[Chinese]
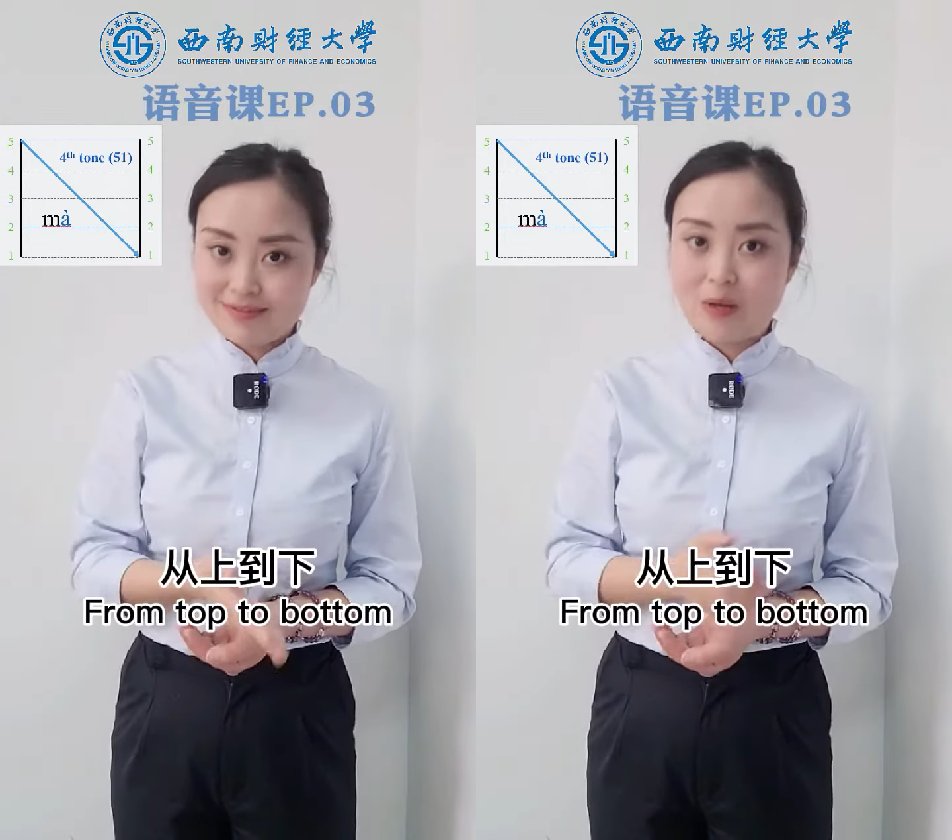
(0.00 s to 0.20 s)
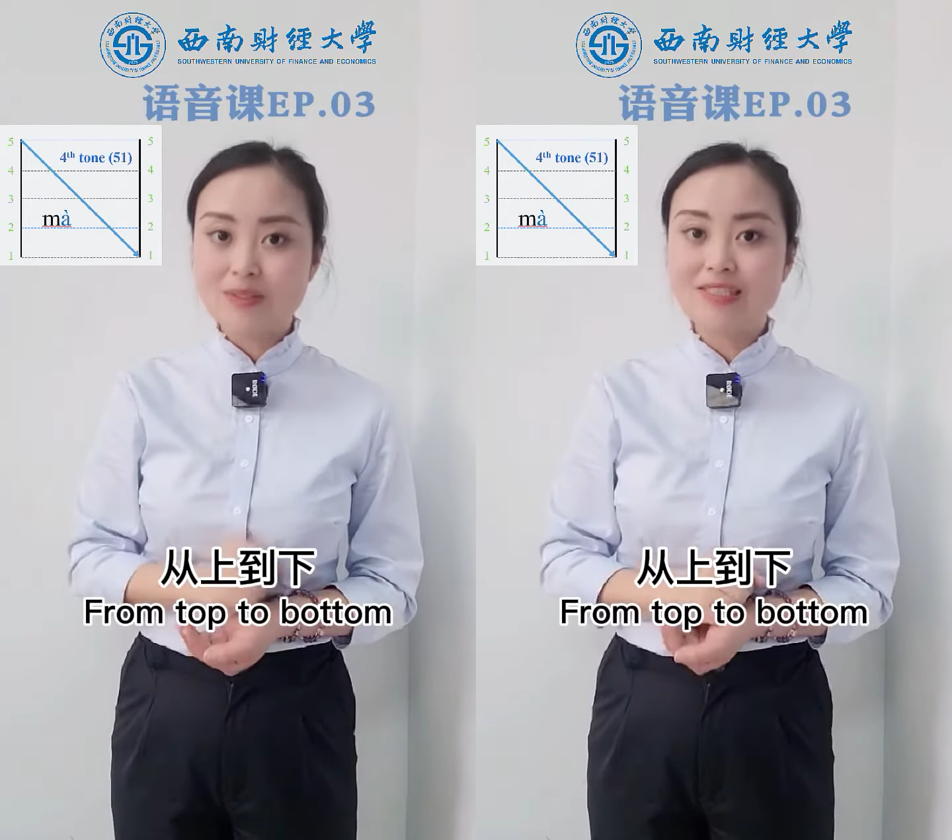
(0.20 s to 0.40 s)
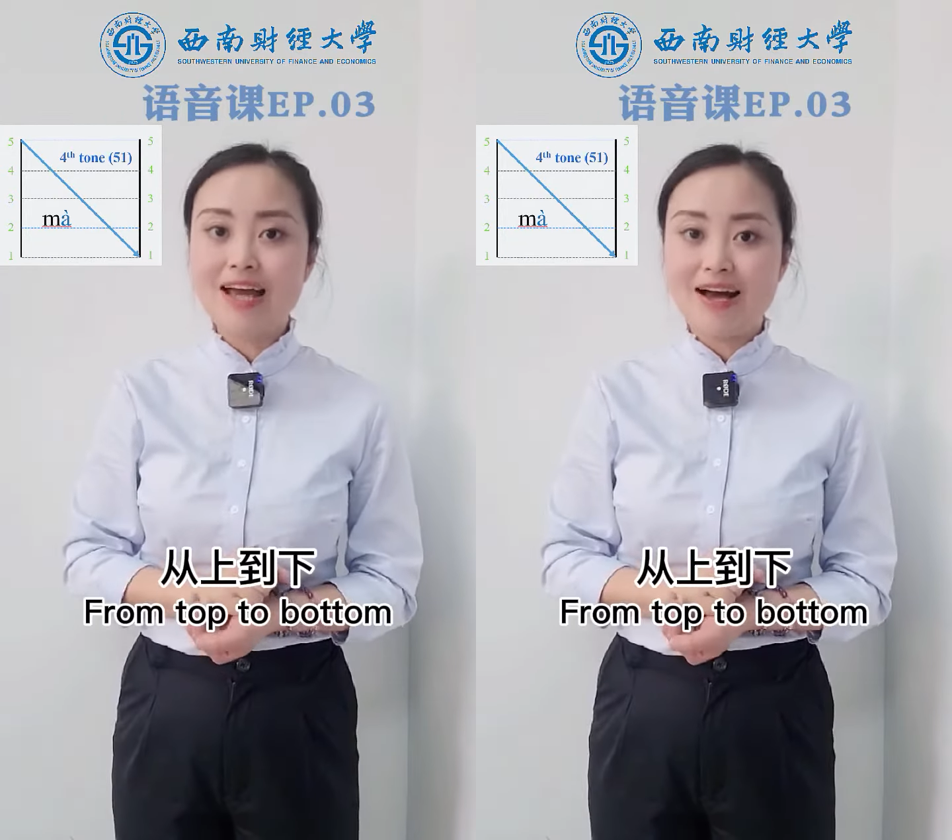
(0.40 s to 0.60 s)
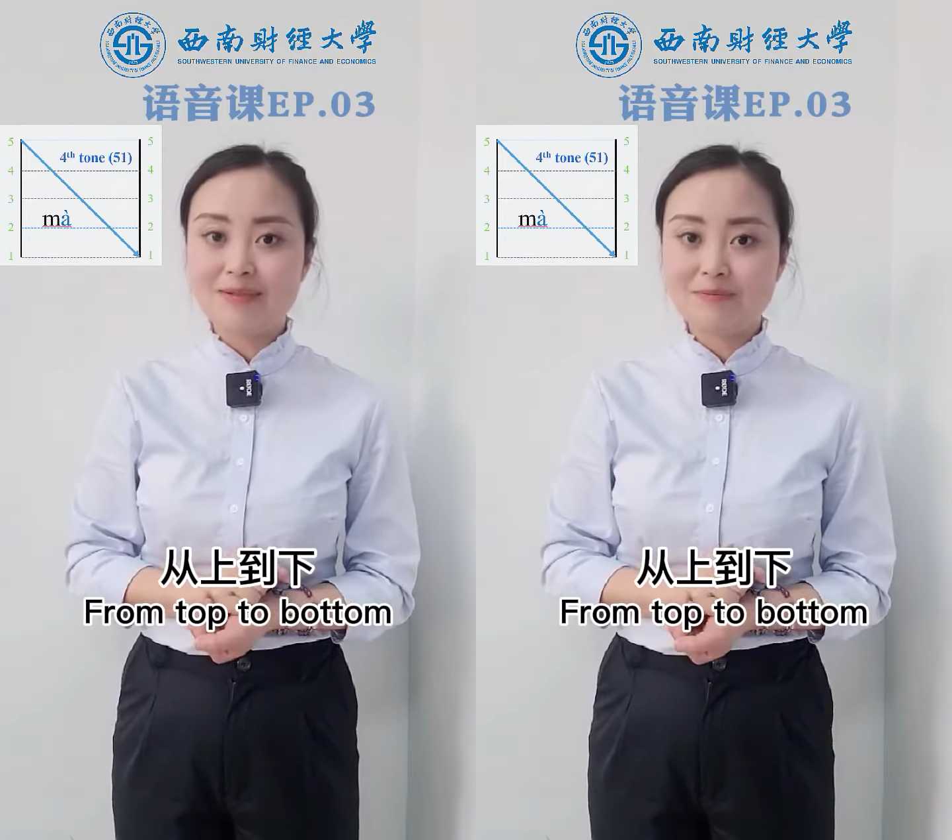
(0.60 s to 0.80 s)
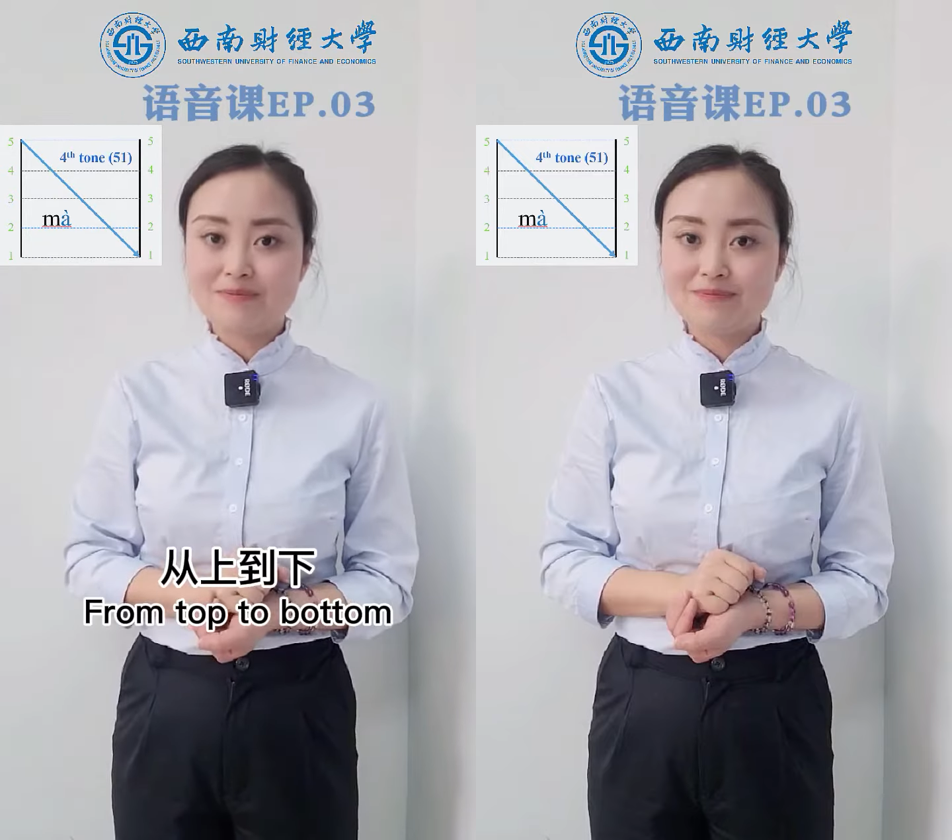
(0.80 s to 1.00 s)
到下，
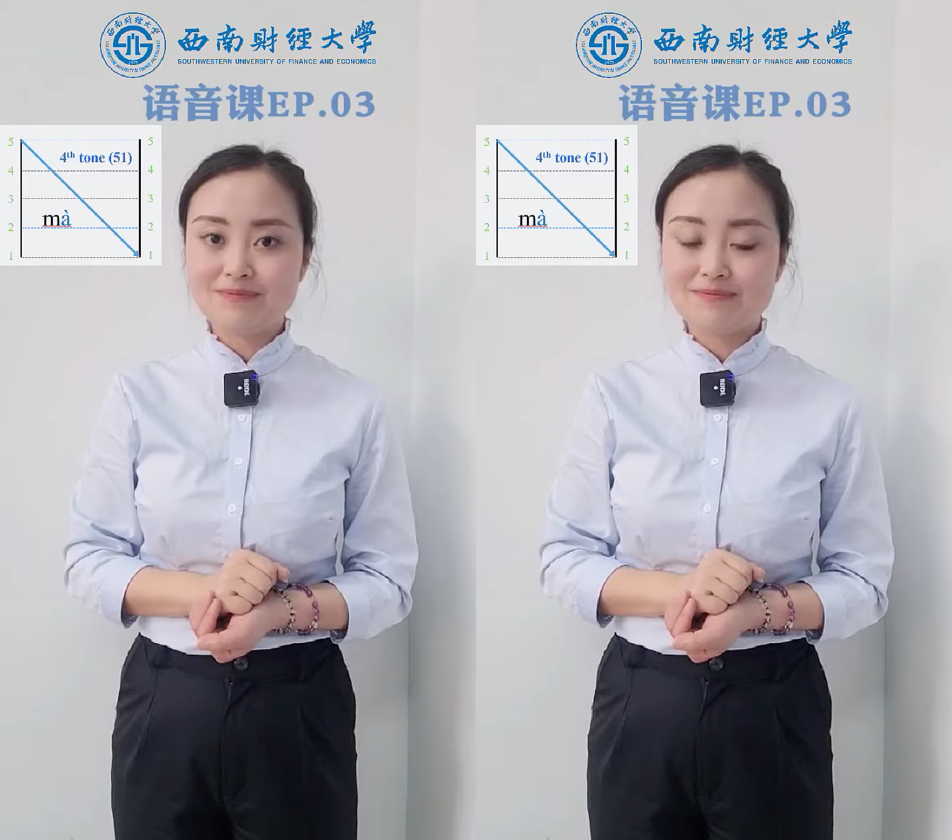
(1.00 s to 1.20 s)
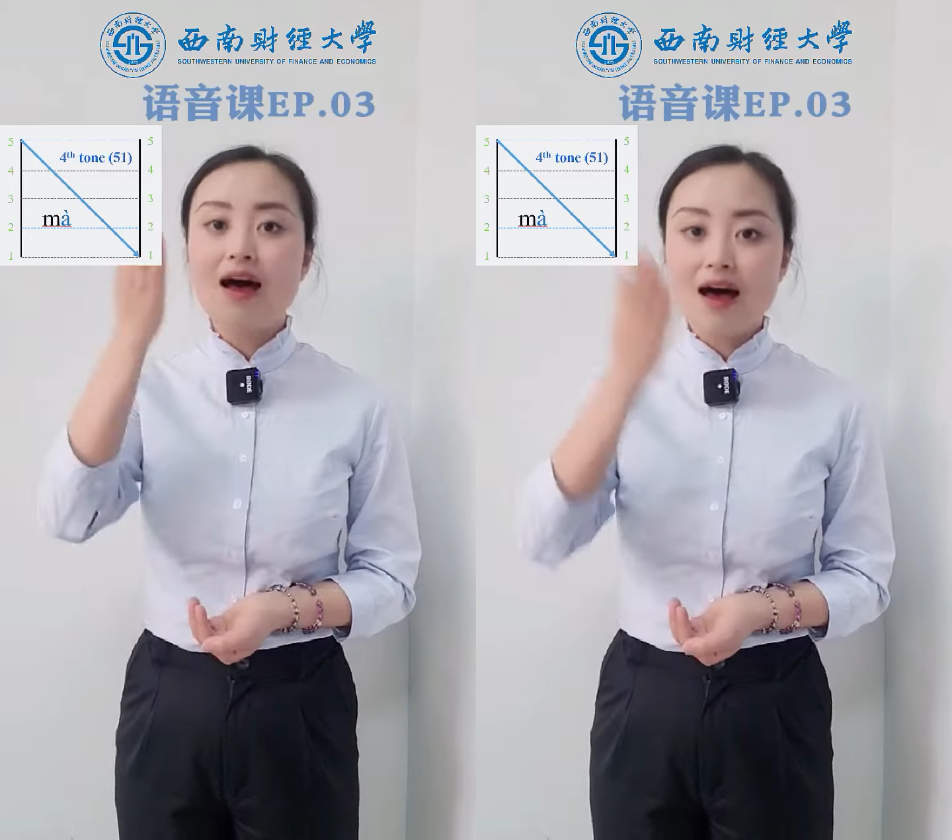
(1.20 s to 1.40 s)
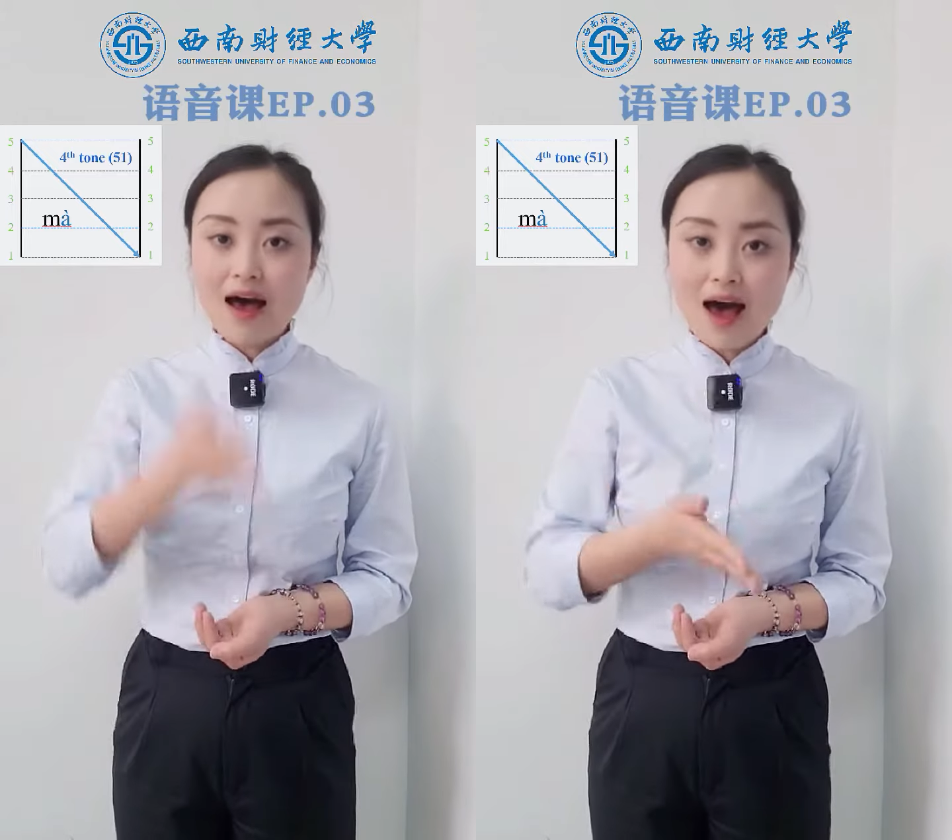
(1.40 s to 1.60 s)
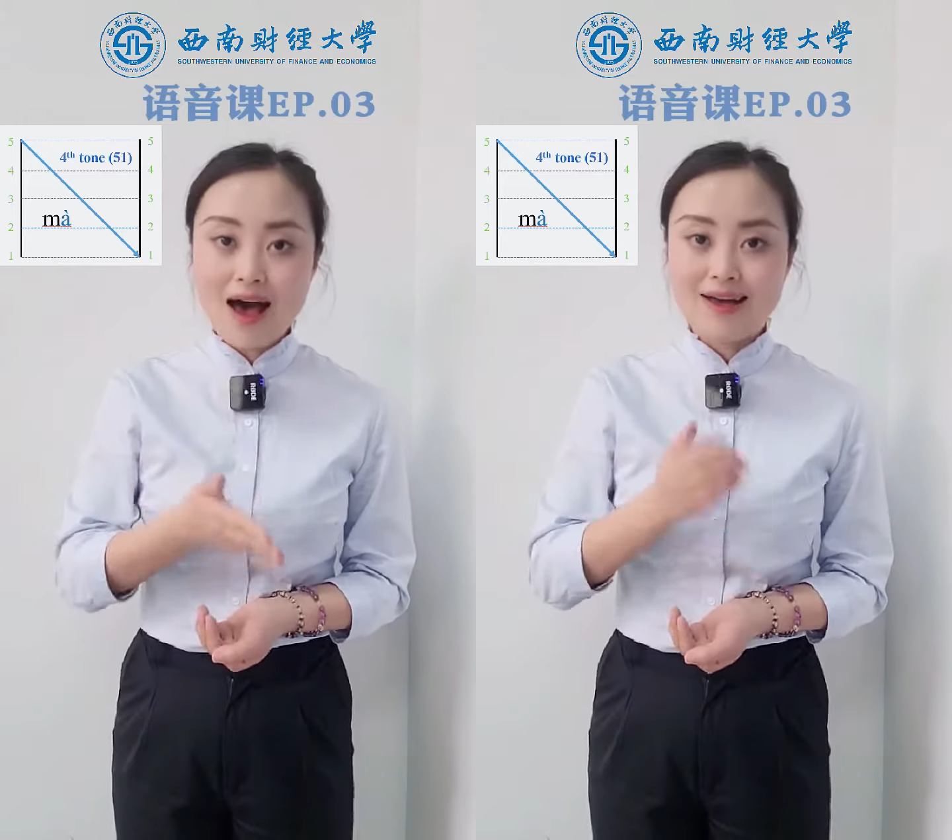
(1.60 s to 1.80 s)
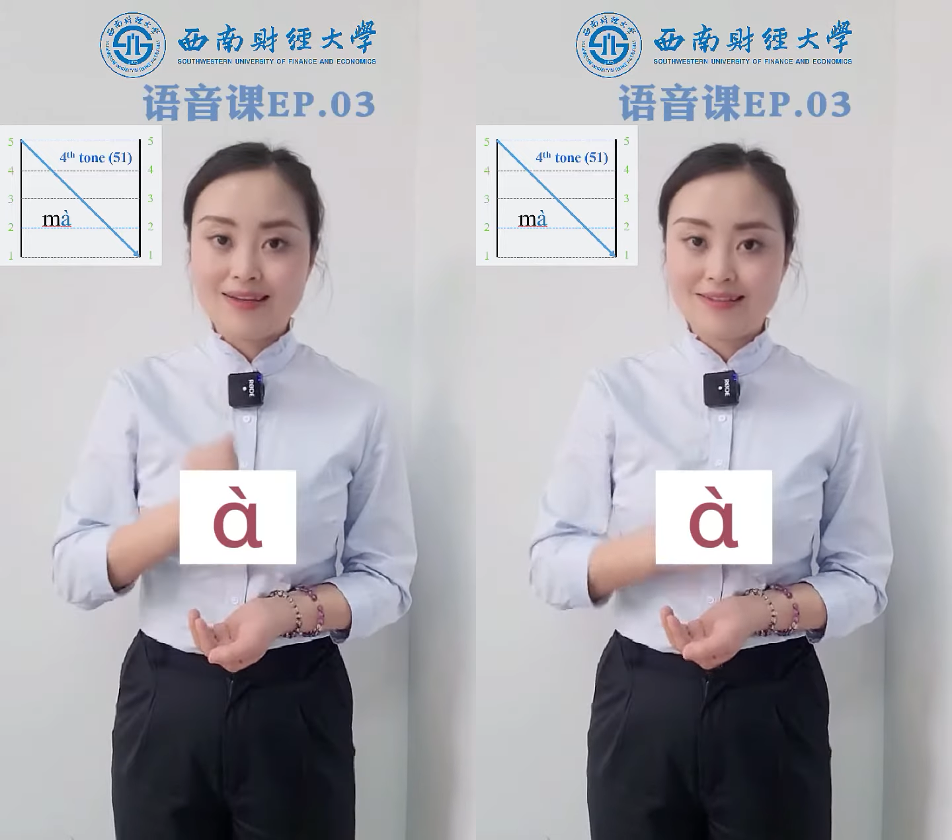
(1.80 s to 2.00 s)

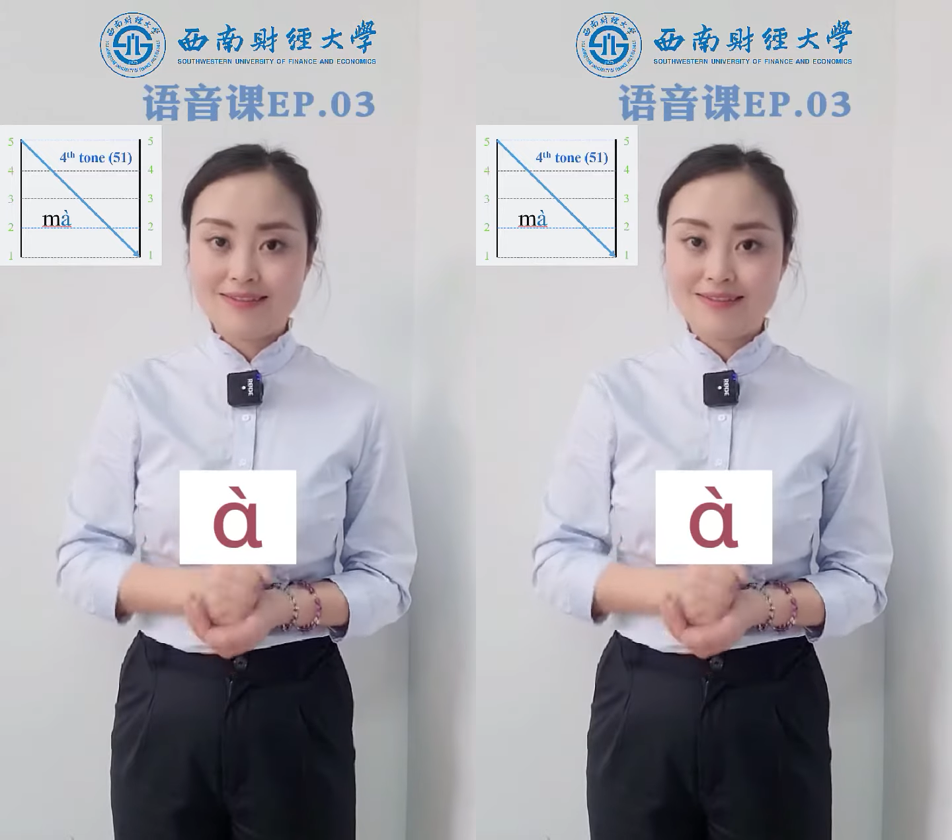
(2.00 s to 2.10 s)
啊